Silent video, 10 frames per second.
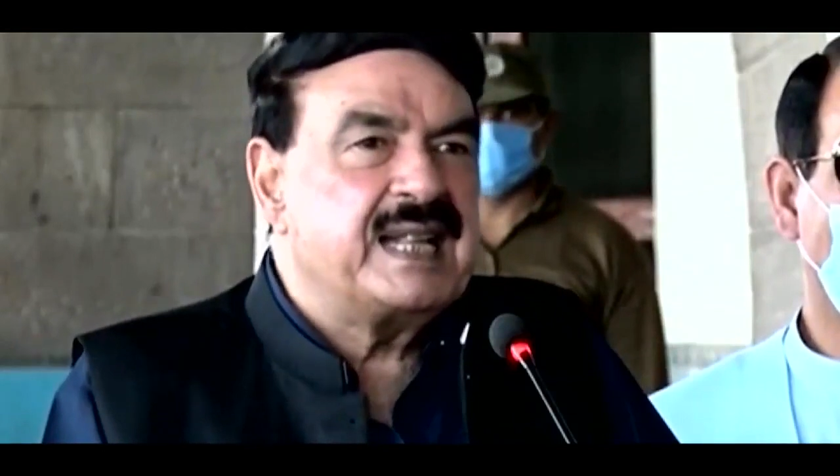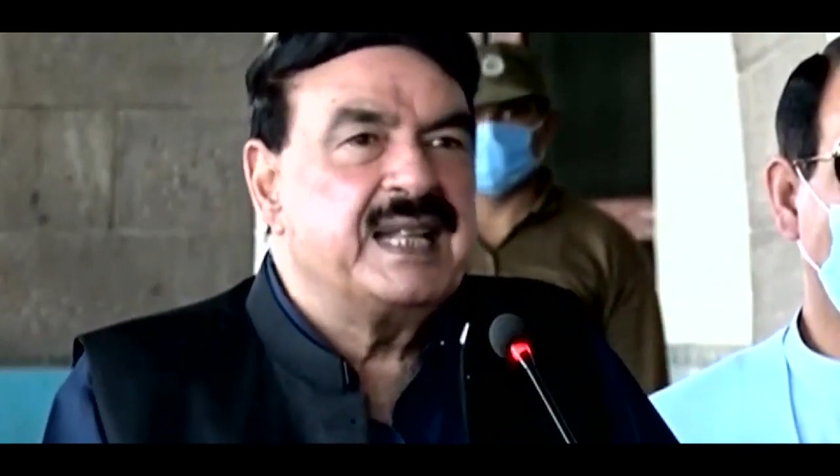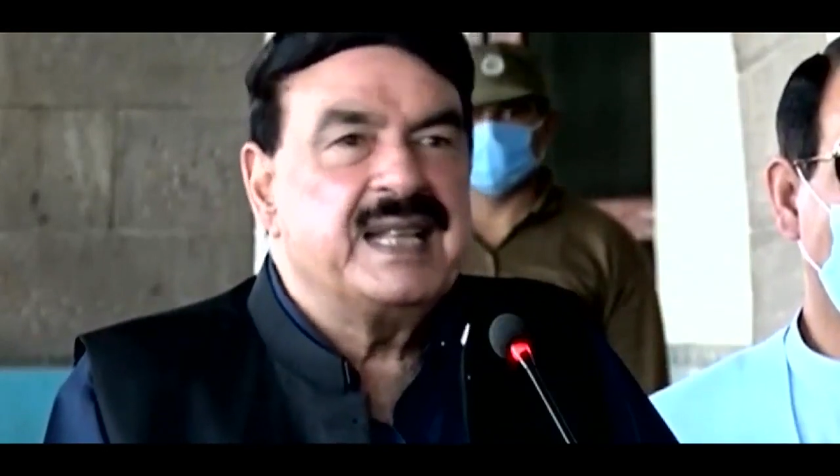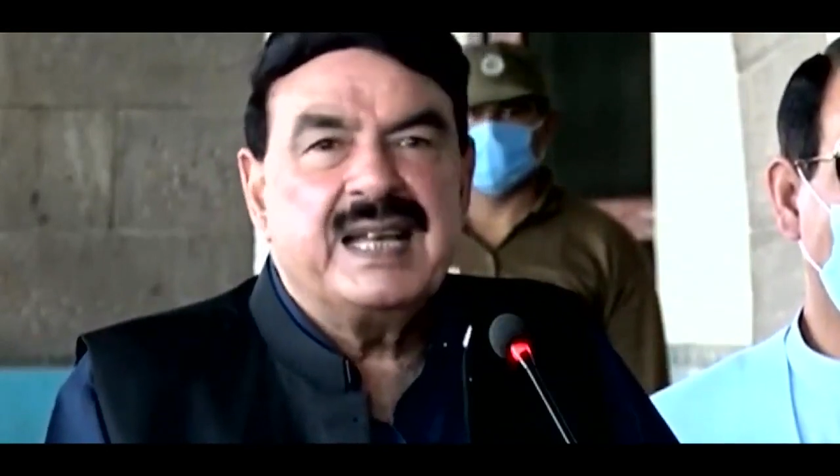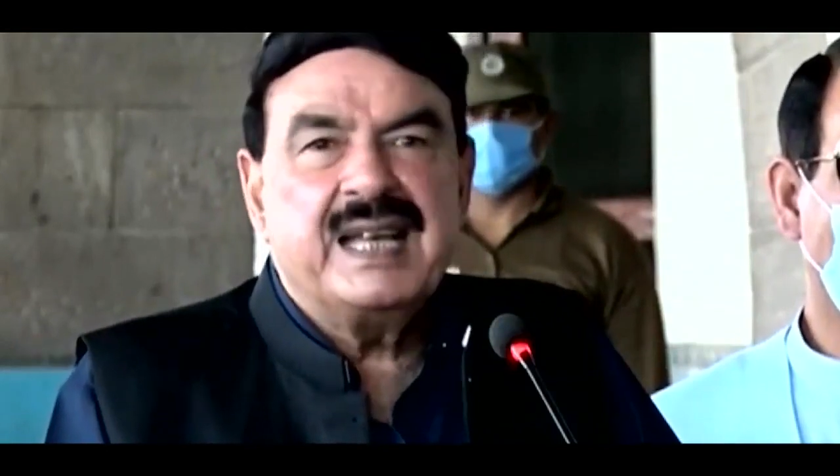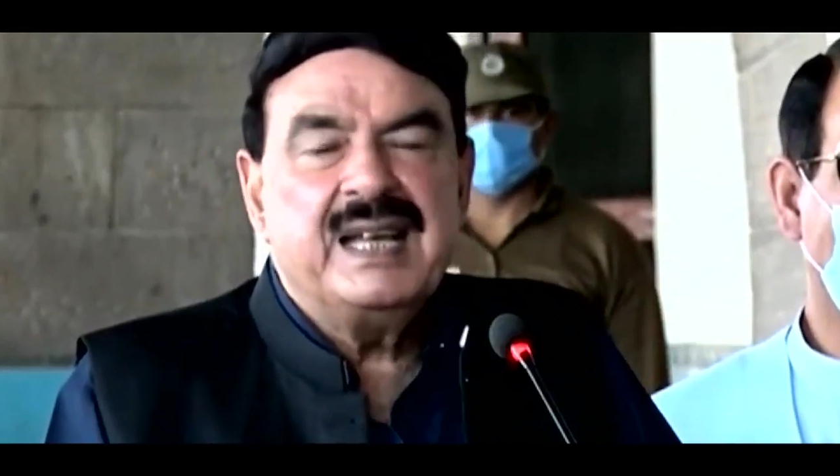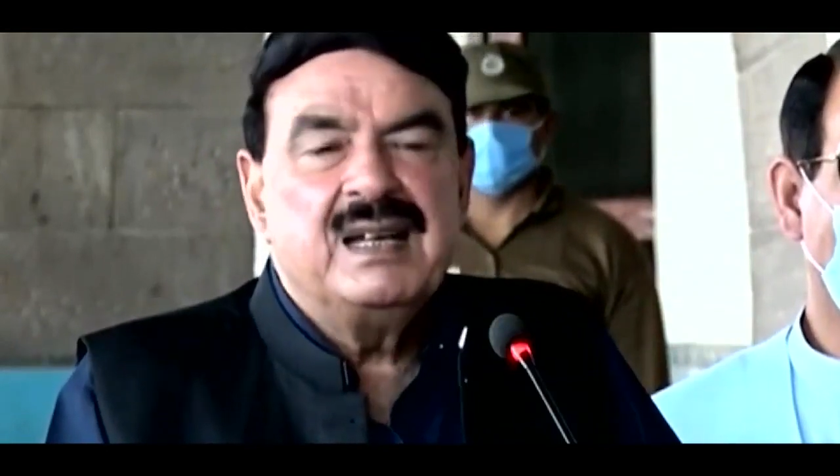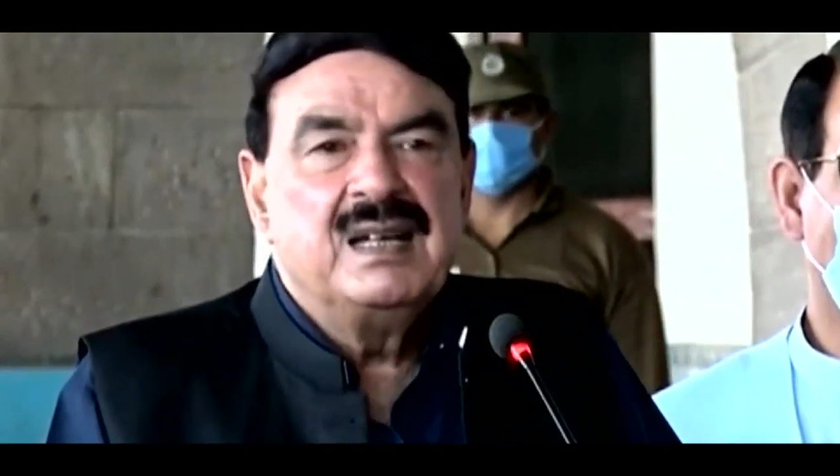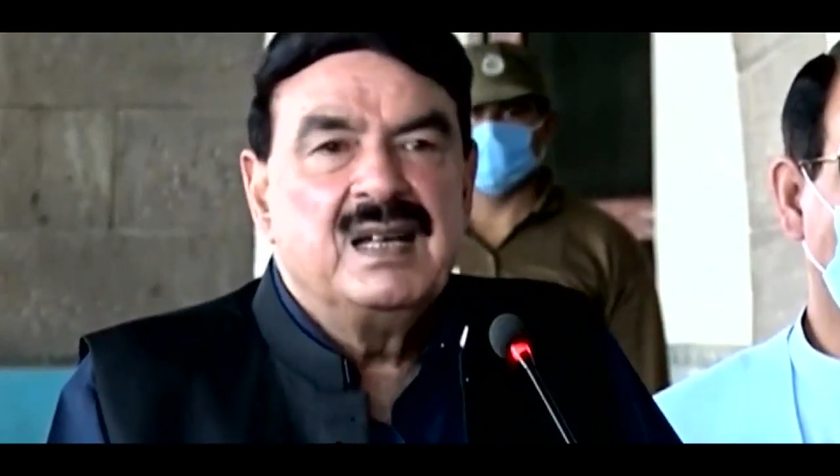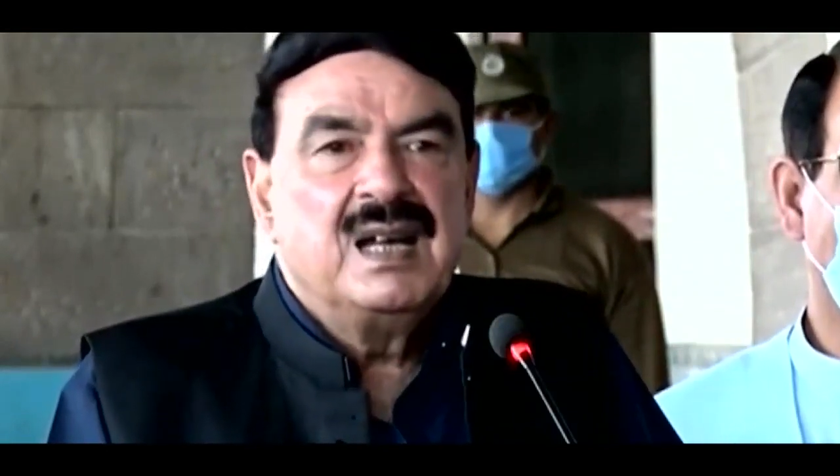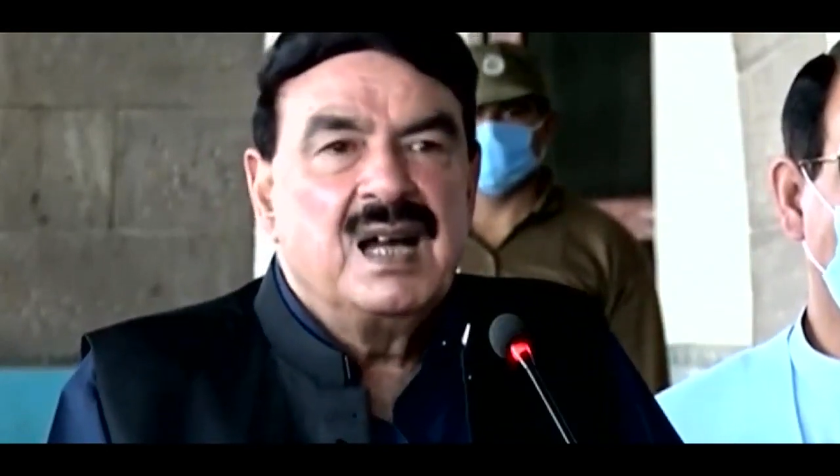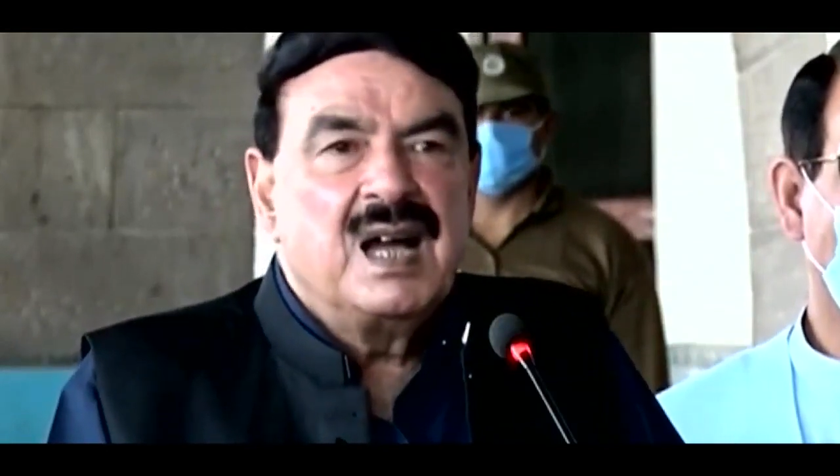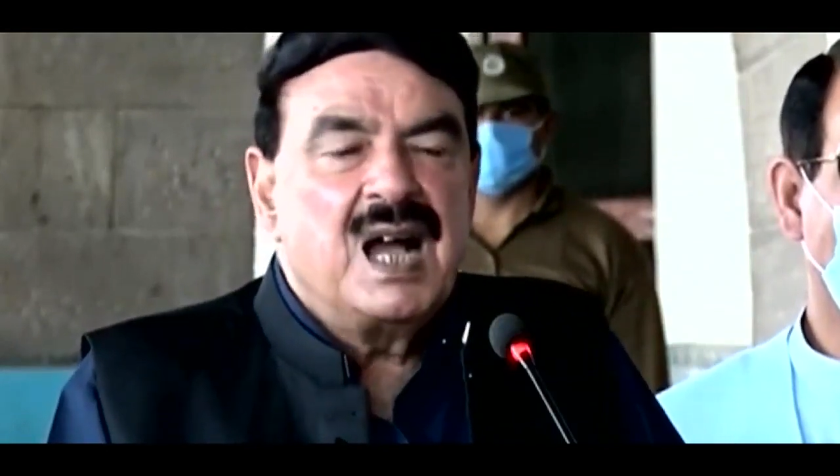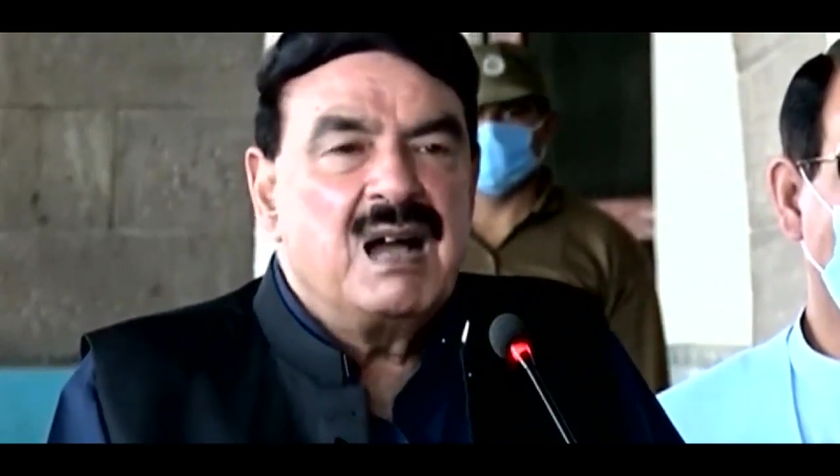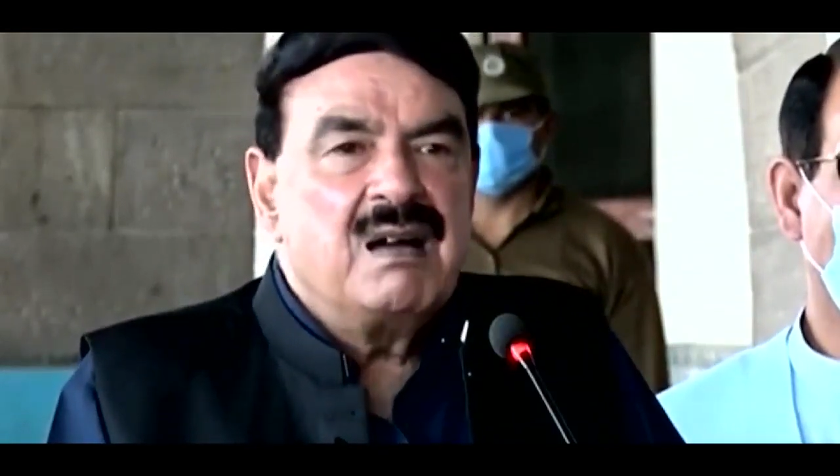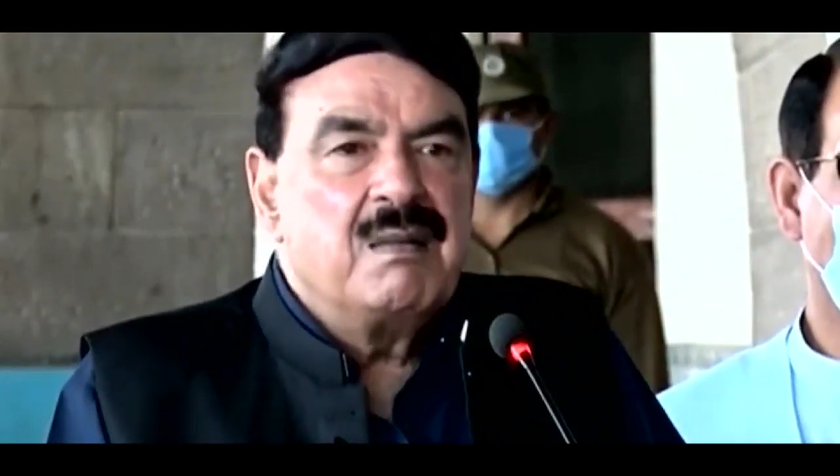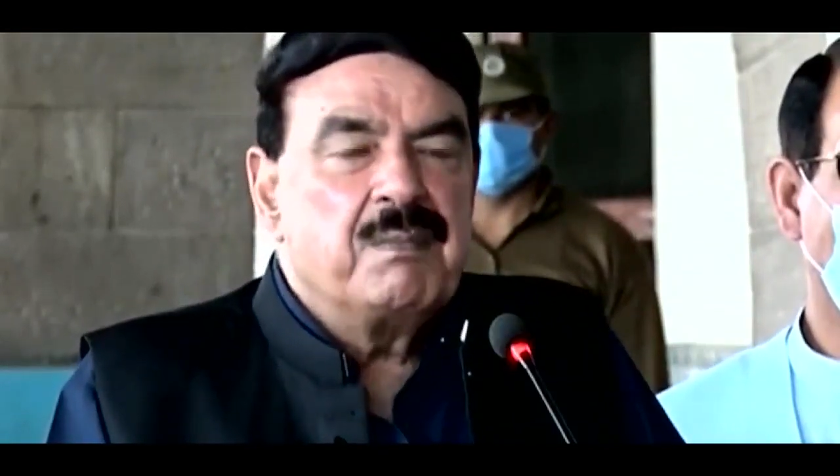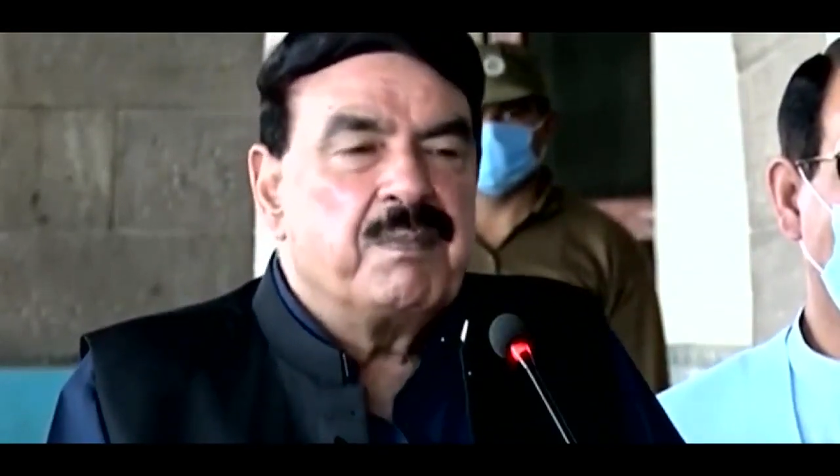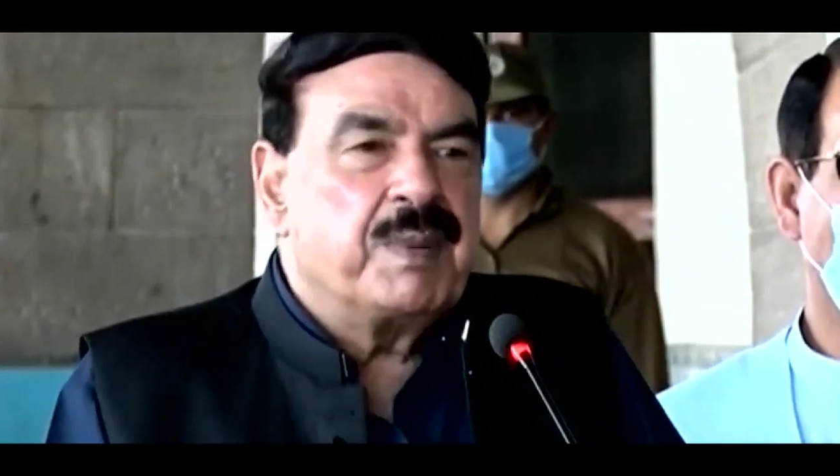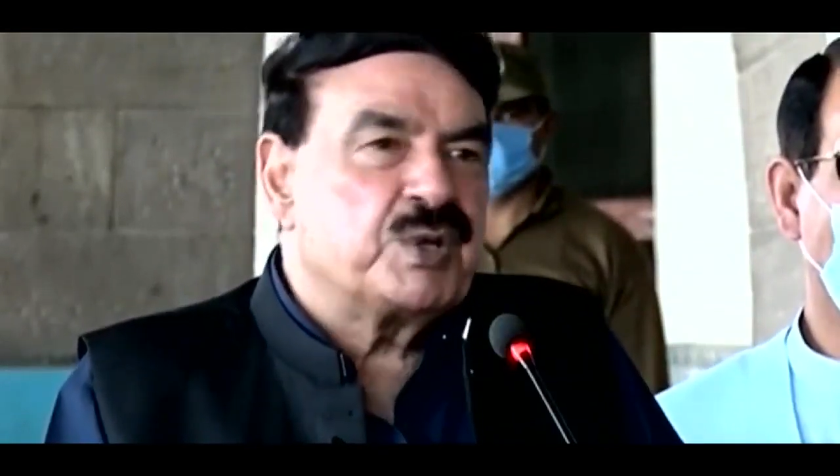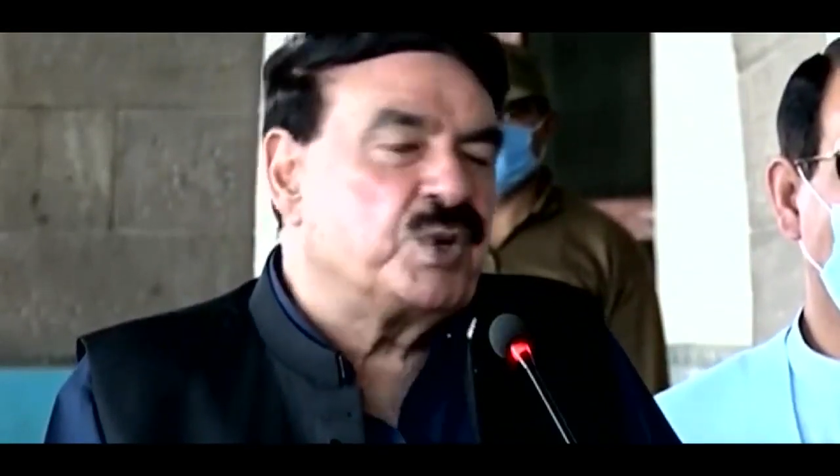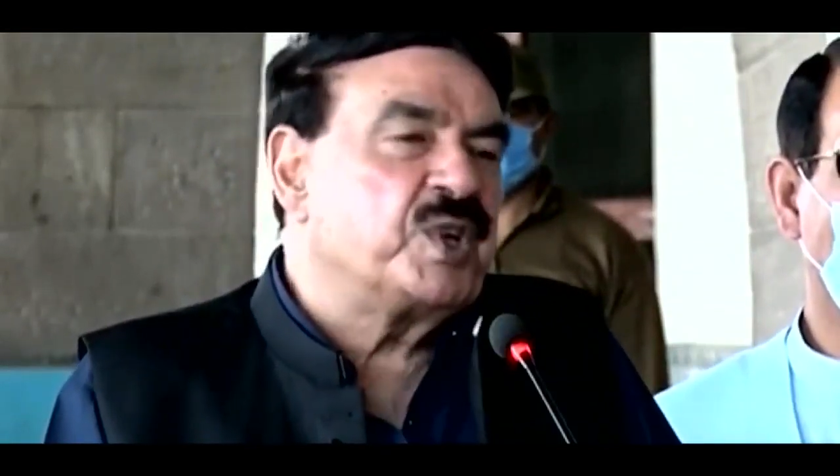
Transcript: दे देंगे परसों